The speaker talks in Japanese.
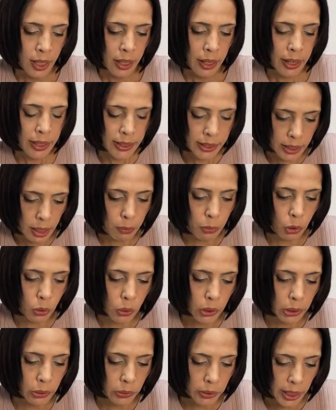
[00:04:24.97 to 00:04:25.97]
えしかも
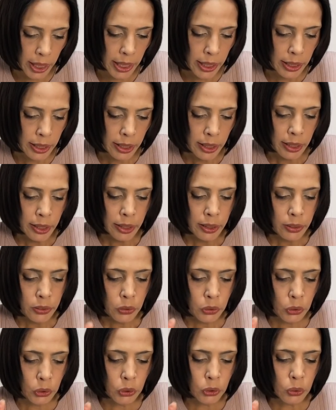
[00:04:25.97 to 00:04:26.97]
これをね、
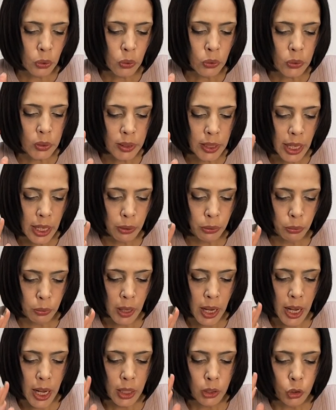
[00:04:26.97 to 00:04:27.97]
中国政府
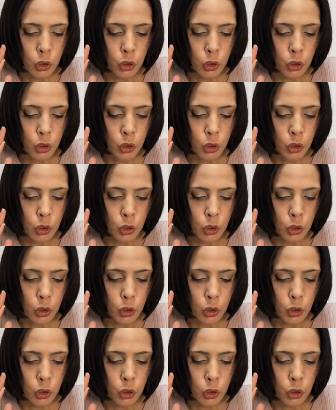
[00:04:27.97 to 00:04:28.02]
は